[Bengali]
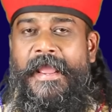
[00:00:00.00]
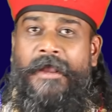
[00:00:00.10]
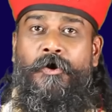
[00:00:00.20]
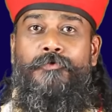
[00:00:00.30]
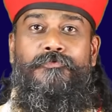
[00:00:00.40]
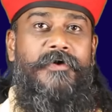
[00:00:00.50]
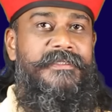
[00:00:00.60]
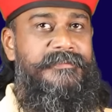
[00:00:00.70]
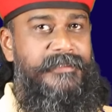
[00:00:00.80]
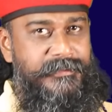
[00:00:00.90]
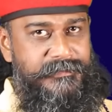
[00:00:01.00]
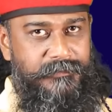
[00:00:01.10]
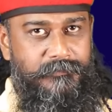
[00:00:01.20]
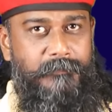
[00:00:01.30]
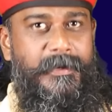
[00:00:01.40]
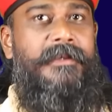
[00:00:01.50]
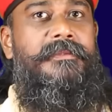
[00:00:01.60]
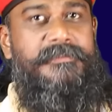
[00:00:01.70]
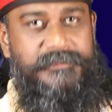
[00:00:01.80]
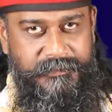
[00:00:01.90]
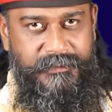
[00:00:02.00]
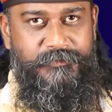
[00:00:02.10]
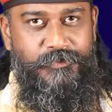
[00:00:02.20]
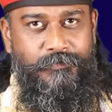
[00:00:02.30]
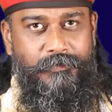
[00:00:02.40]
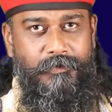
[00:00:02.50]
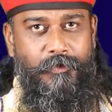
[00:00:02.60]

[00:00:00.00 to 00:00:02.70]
এখন ওয়েস্ট ইন্ডিজে তো বাংলাদেশিদের জন্য